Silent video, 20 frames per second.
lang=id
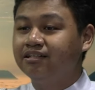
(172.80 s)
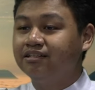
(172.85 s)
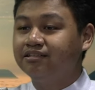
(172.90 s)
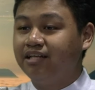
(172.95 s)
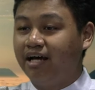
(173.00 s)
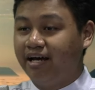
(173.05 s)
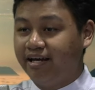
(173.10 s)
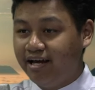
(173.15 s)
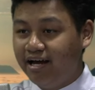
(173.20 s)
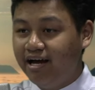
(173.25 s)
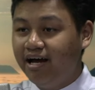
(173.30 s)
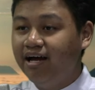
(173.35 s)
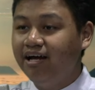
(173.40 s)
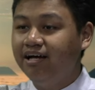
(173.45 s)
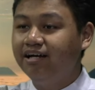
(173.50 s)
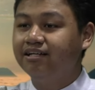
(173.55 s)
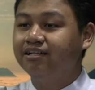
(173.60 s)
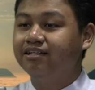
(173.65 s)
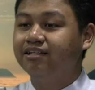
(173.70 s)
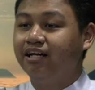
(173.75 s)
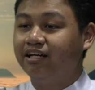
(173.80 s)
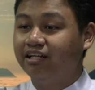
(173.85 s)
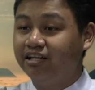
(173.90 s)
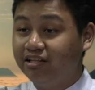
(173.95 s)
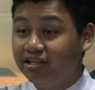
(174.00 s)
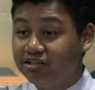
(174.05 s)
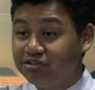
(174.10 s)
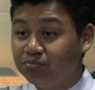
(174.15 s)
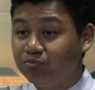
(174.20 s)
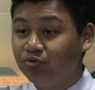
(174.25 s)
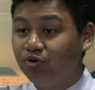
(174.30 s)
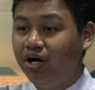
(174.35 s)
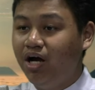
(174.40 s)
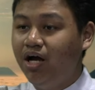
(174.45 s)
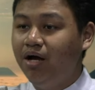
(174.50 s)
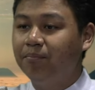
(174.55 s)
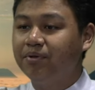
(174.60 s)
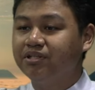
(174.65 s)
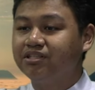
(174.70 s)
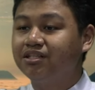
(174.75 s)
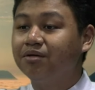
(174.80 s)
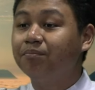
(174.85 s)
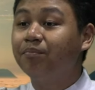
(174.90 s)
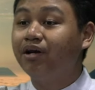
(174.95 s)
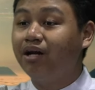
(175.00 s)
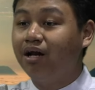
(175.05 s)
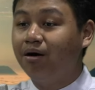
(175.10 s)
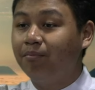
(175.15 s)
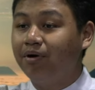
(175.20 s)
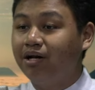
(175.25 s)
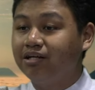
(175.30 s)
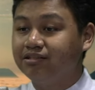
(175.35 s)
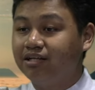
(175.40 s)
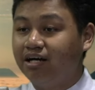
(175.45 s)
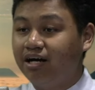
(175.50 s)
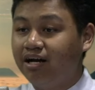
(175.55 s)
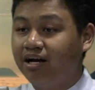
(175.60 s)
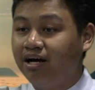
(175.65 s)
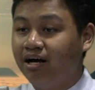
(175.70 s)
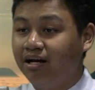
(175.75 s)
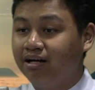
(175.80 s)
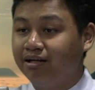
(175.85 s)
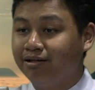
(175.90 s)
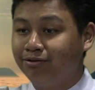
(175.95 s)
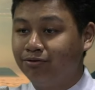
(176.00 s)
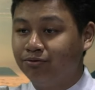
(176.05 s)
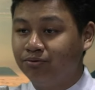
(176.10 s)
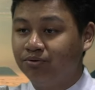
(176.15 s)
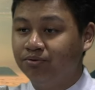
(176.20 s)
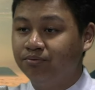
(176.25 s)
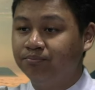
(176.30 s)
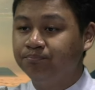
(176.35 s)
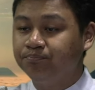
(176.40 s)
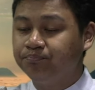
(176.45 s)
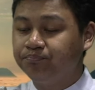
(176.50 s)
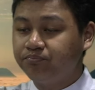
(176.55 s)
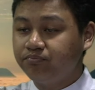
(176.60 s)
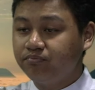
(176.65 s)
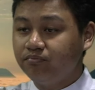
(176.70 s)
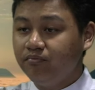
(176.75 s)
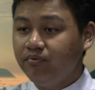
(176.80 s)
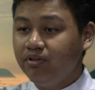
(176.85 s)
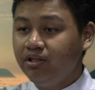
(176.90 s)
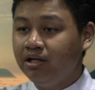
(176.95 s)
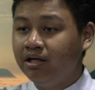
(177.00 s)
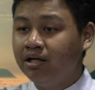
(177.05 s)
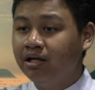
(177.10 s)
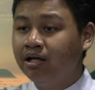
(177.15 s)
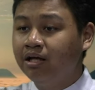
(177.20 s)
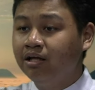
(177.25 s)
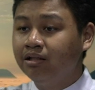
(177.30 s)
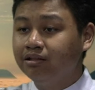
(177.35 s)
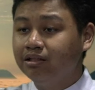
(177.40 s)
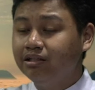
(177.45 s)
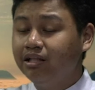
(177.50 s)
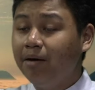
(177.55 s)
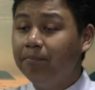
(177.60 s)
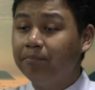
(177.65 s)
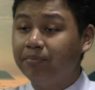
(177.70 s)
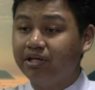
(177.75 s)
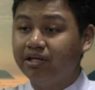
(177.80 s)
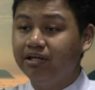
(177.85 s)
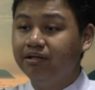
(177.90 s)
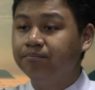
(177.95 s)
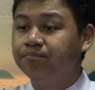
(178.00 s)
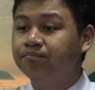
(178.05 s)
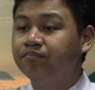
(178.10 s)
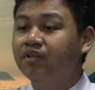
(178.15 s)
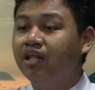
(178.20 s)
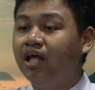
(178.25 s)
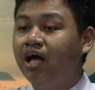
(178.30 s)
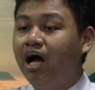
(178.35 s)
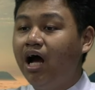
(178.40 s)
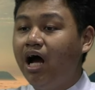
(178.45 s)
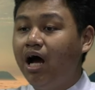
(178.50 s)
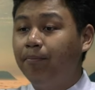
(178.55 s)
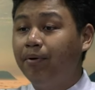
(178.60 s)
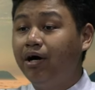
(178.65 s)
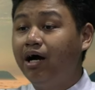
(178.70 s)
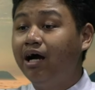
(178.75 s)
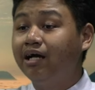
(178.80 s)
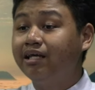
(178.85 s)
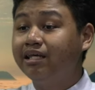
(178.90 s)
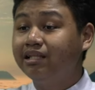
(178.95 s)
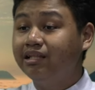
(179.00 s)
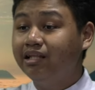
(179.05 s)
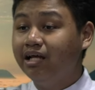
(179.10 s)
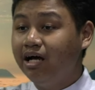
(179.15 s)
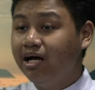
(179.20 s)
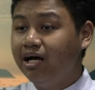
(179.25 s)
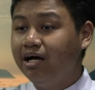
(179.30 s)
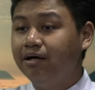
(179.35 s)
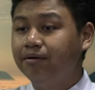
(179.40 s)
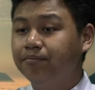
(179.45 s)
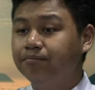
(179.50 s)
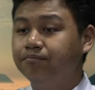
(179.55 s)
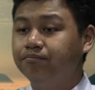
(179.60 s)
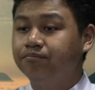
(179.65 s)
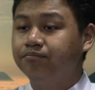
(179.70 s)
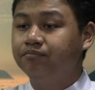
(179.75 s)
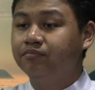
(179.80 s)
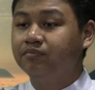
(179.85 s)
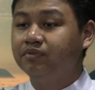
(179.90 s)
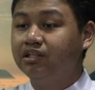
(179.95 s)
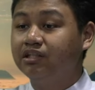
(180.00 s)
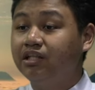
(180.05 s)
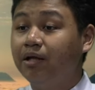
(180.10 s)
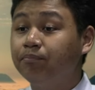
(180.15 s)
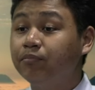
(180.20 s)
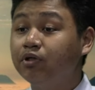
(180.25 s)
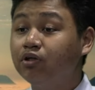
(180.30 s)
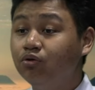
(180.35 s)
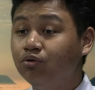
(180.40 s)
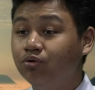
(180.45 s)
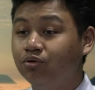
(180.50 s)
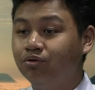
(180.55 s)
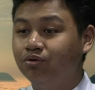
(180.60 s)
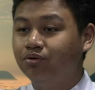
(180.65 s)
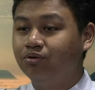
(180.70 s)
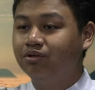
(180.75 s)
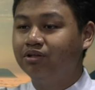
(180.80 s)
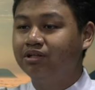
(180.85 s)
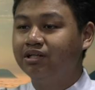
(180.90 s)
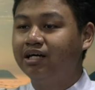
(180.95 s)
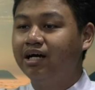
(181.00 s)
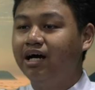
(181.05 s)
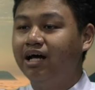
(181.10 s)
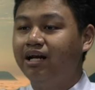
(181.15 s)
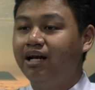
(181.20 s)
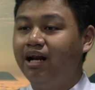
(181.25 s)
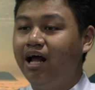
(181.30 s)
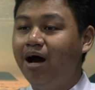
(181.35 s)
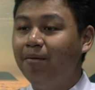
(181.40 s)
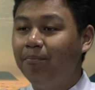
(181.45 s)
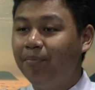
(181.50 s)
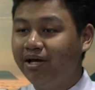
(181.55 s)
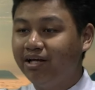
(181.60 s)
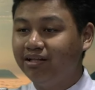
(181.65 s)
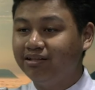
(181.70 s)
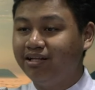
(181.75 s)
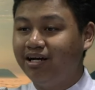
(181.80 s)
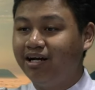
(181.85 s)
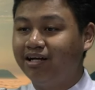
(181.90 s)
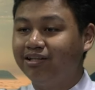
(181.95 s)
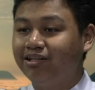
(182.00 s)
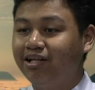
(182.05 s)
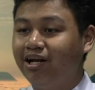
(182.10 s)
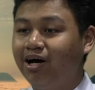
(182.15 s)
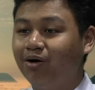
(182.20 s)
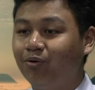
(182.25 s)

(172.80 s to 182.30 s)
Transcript: saya dan kita semua pasti pernah merasakan hal itu. Tetapi, apakah kita tetap teguh dengan apa yang telah kita